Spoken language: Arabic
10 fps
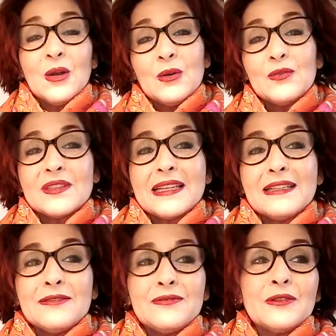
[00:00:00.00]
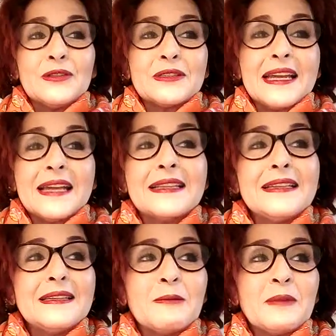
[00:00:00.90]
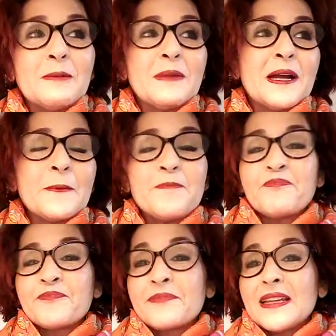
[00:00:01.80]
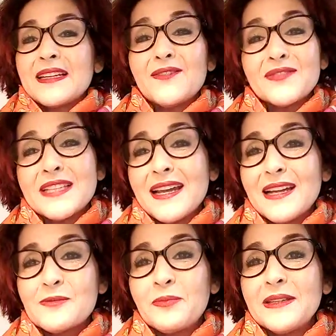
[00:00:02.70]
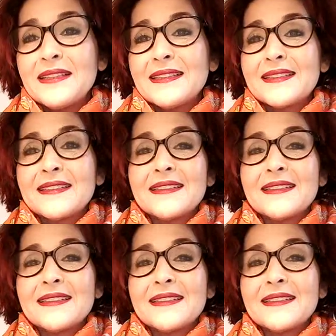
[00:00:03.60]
وفي التليفون قالت لي يا ماما كنفتخر بك